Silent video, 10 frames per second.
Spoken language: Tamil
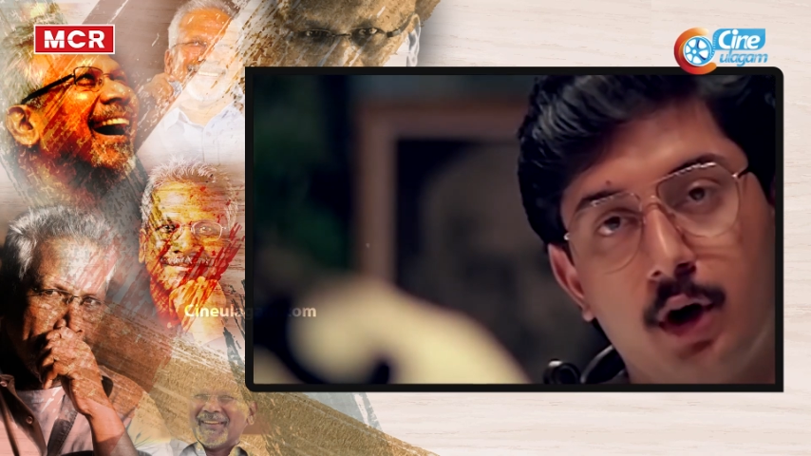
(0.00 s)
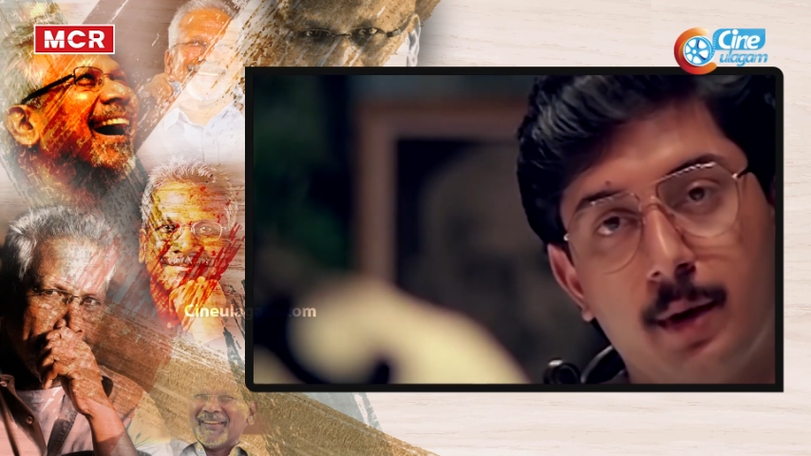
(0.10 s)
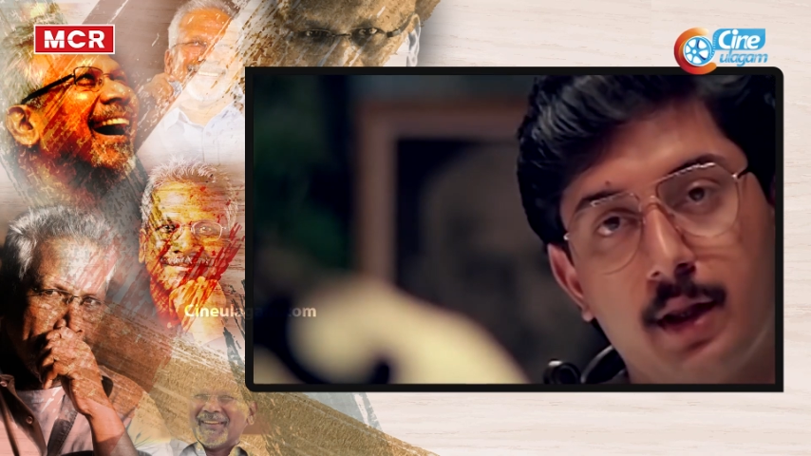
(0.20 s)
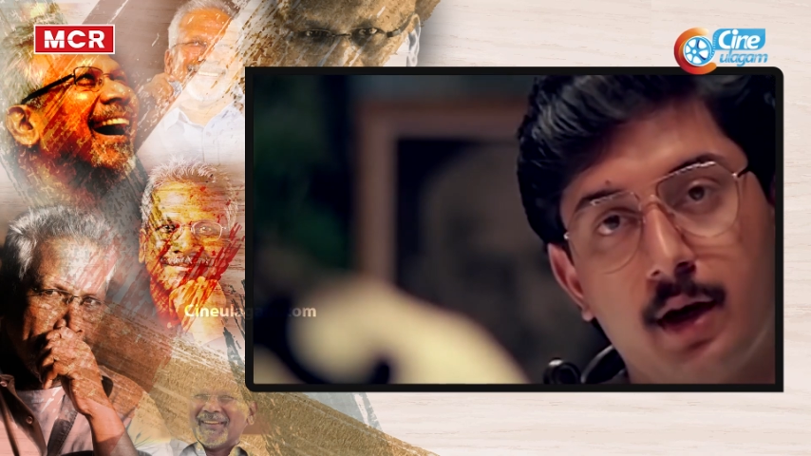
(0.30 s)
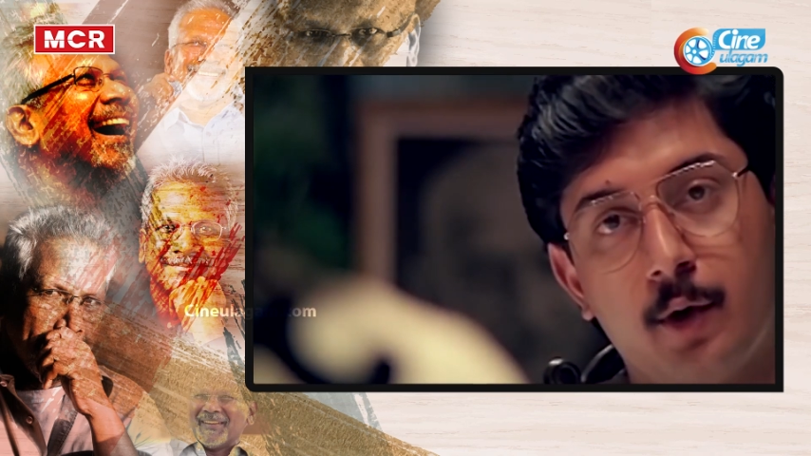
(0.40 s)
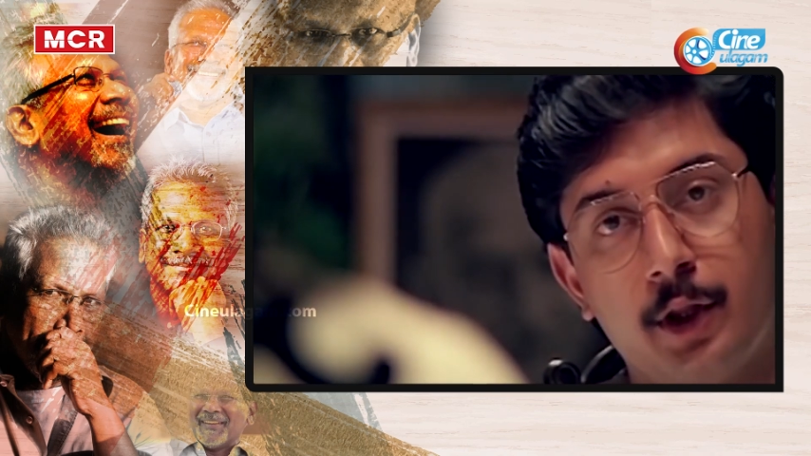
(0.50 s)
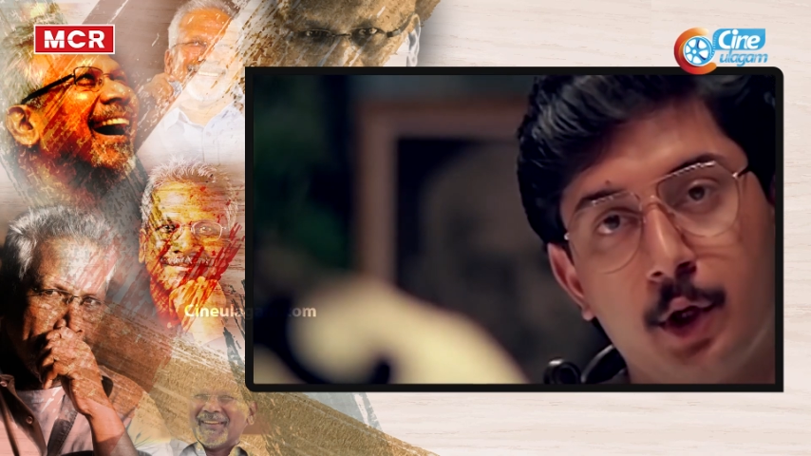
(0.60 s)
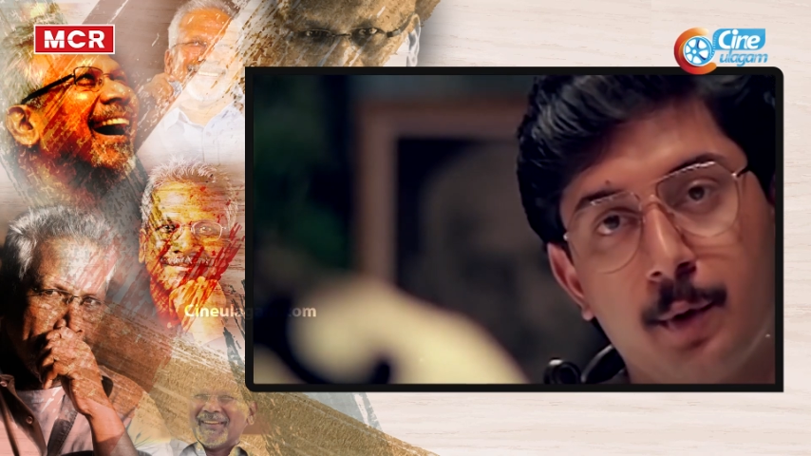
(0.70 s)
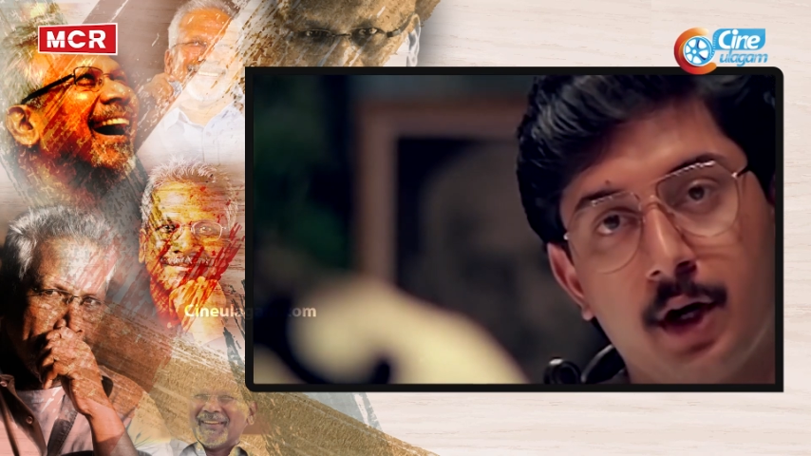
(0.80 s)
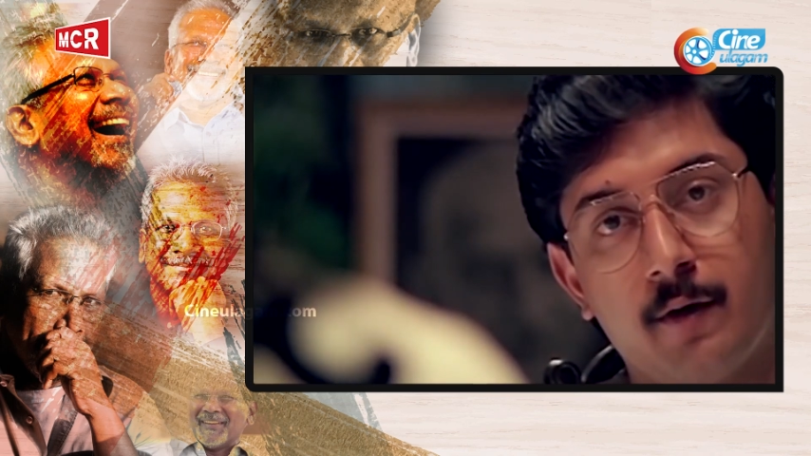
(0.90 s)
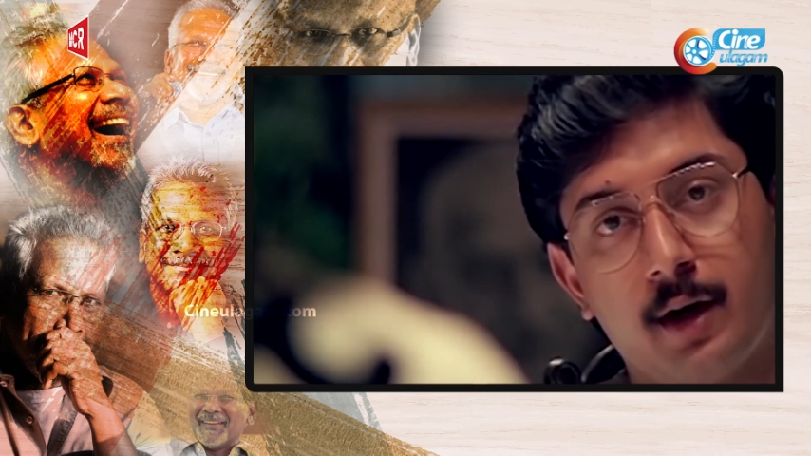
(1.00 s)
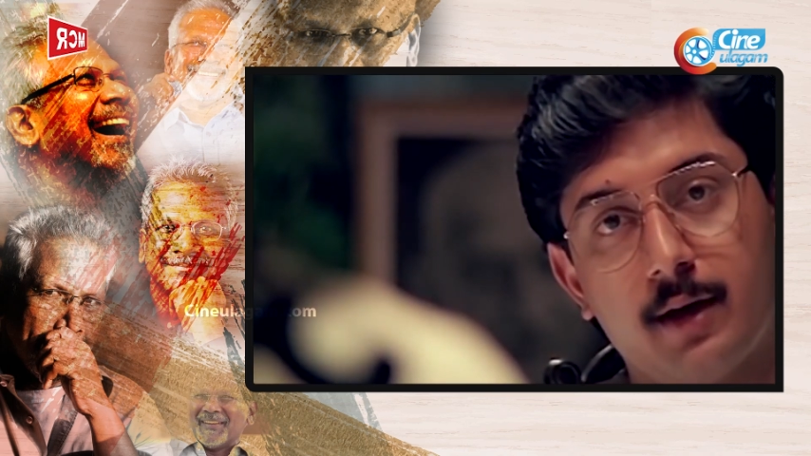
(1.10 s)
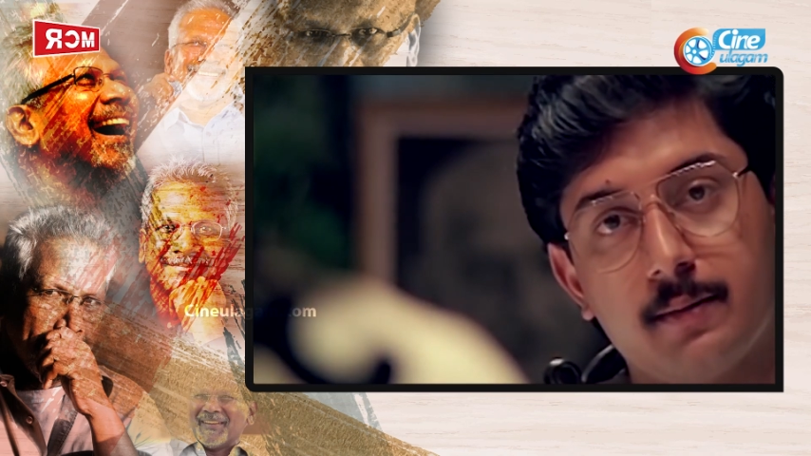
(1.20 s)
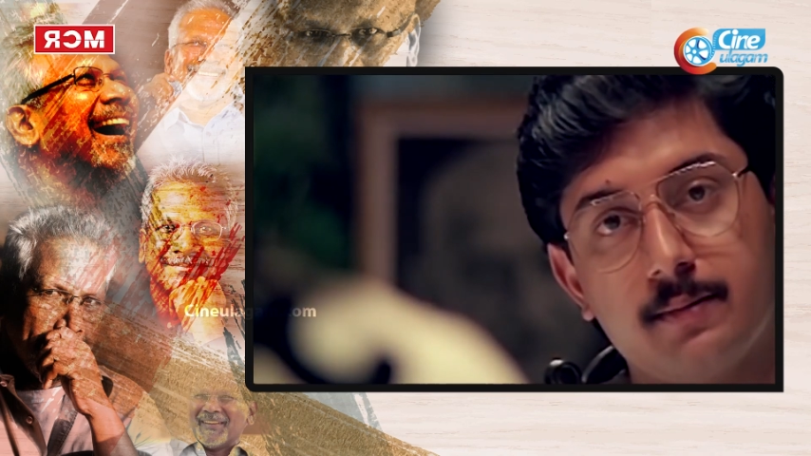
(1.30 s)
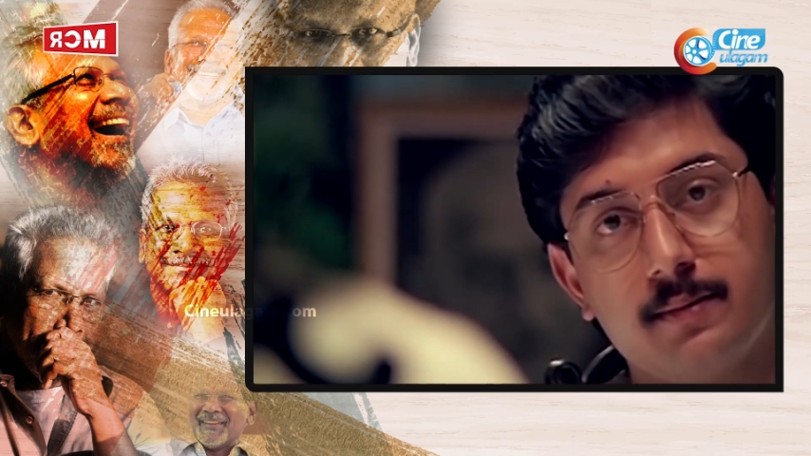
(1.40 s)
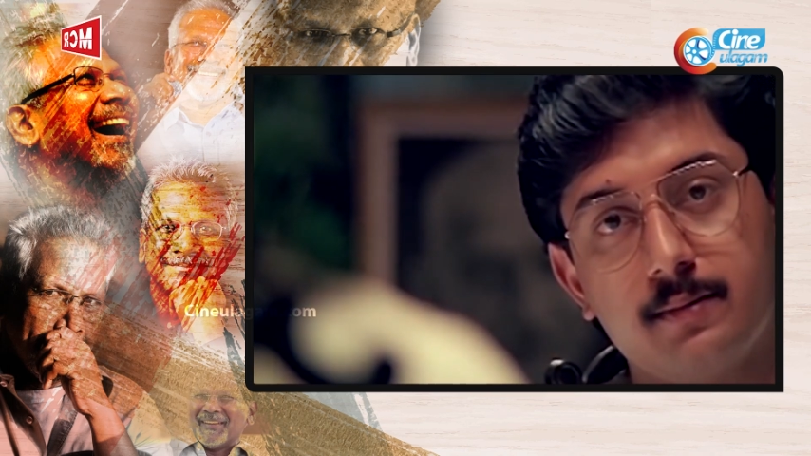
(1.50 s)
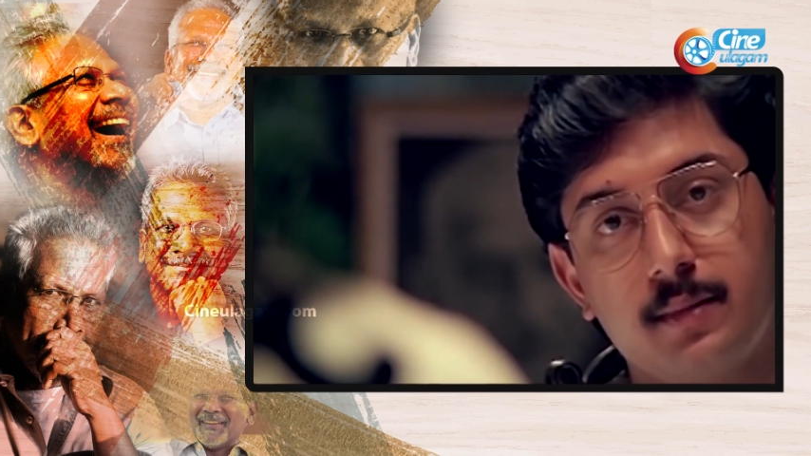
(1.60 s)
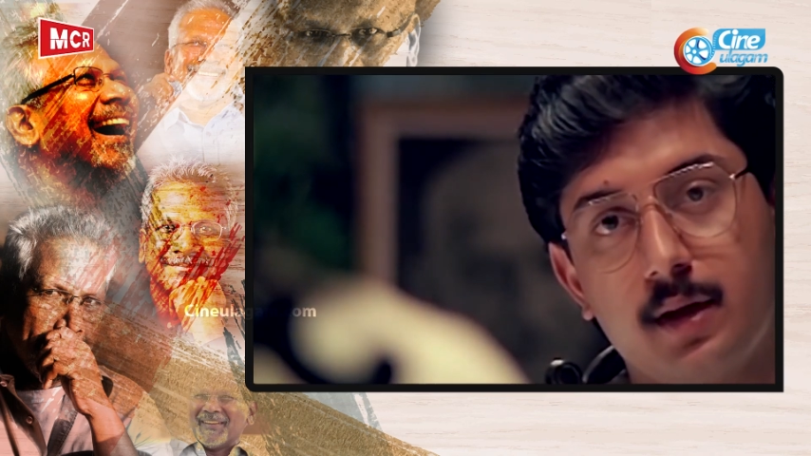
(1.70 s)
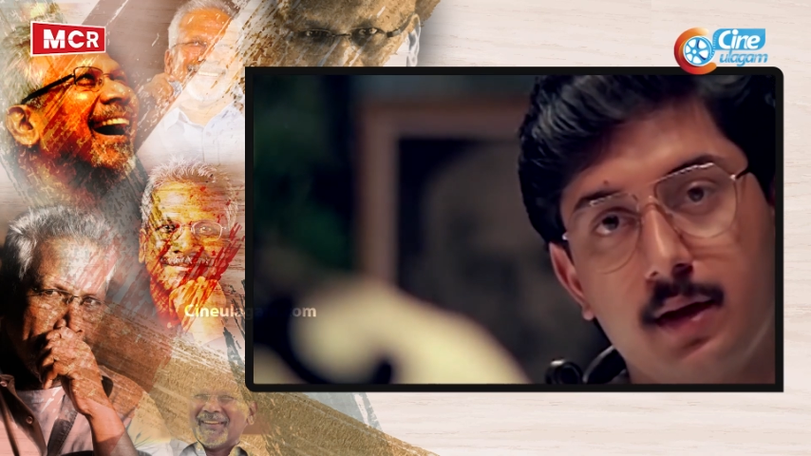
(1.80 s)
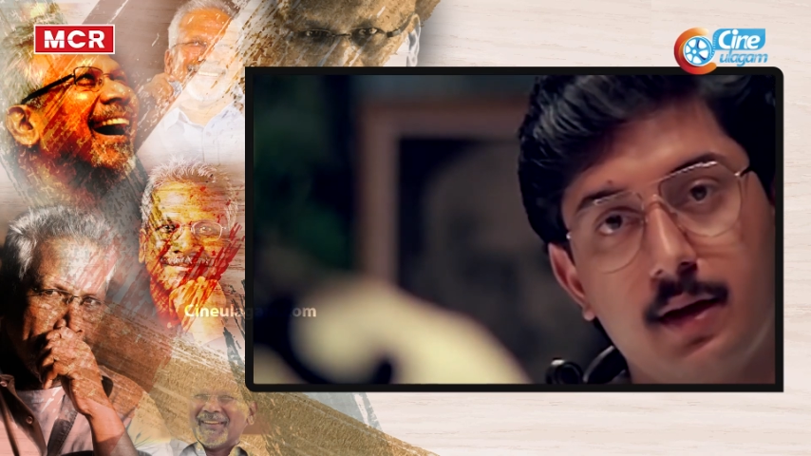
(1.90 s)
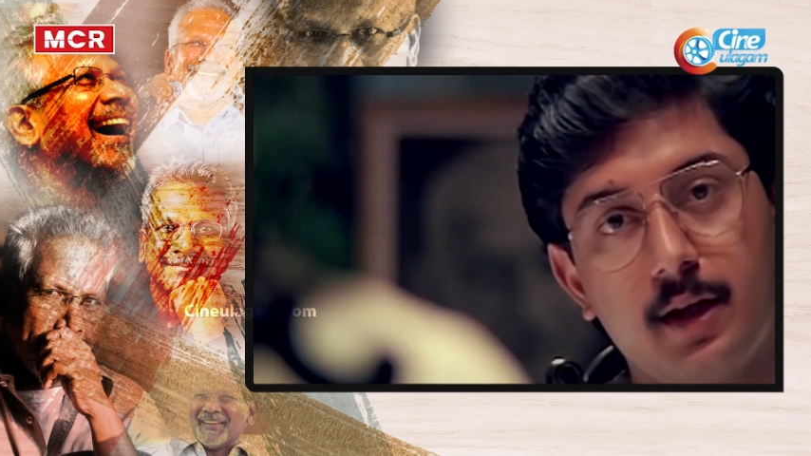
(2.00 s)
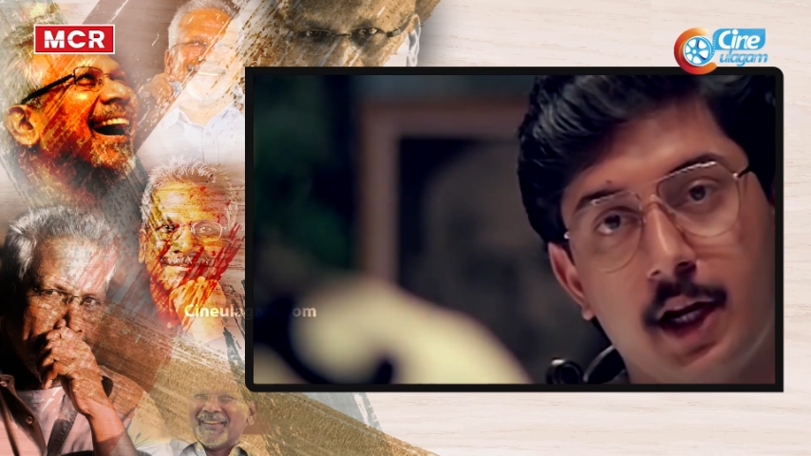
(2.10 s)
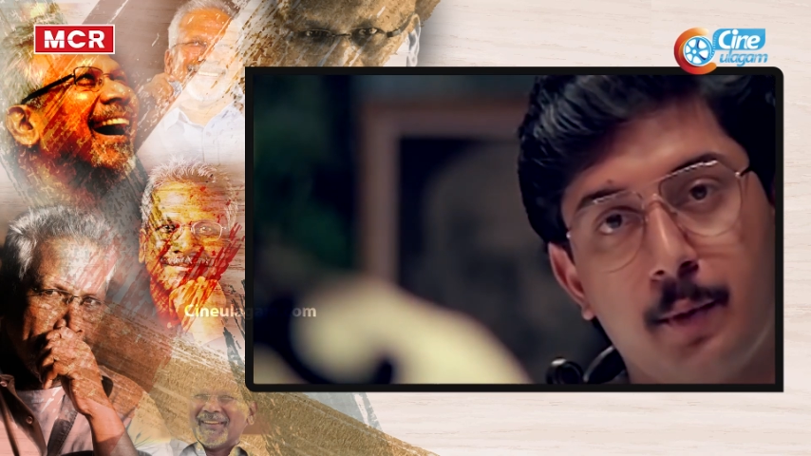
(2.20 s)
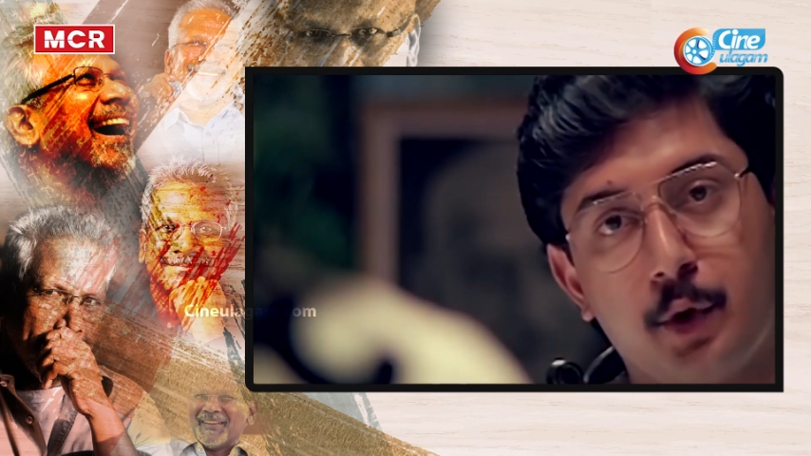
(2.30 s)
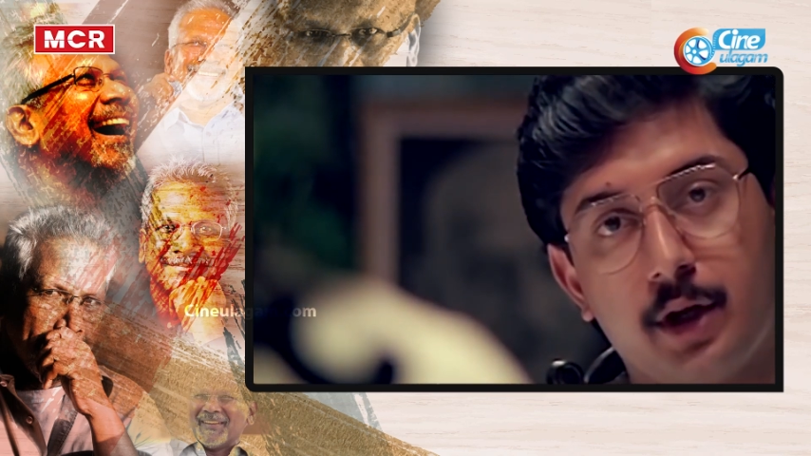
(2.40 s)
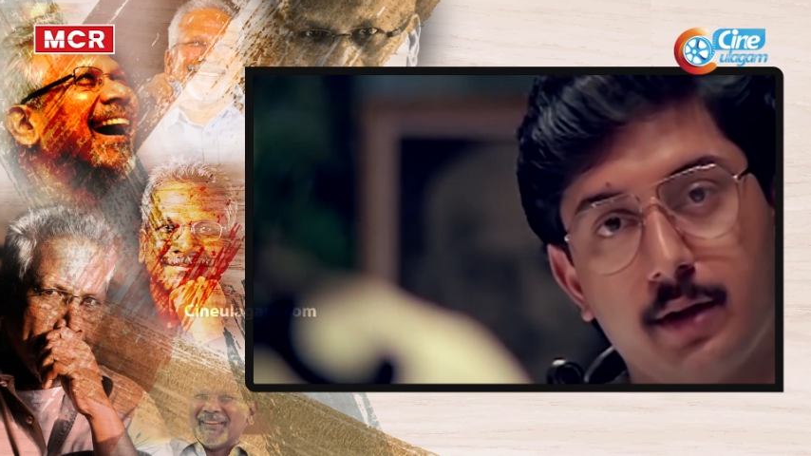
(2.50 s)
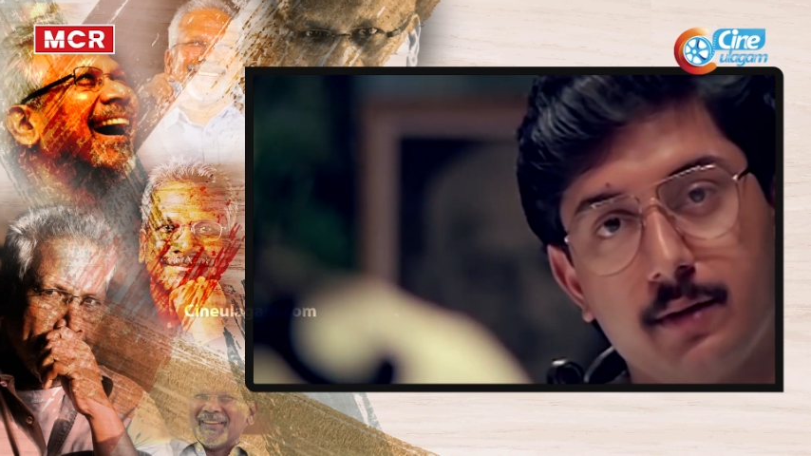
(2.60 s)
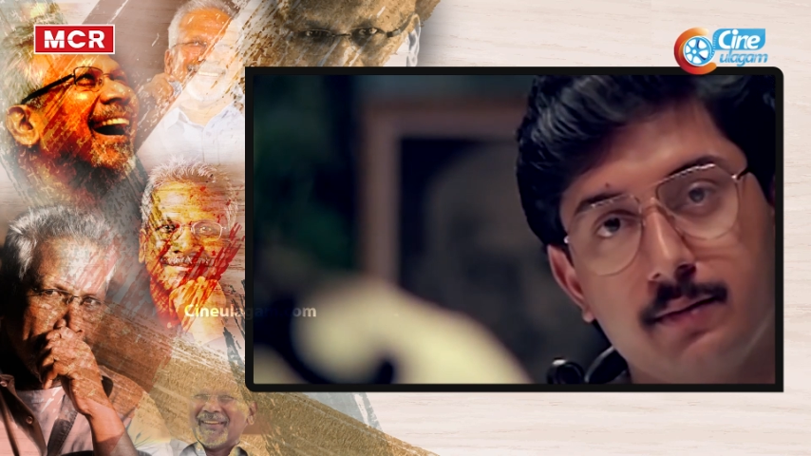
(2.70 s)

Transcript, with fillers: மாதிரி ரவுடித்தனம் பண்ணுறவங்கள எனக்கு பிடிக்காது